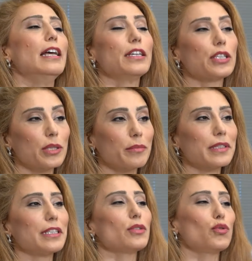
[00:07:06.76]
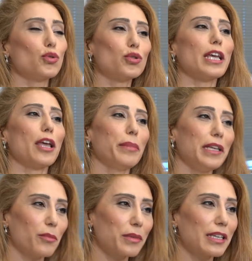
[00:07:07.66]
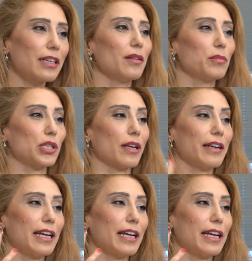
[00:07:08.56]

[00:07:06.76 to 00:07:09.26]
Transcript: Şimdi üstüne eminim ki bir şeyler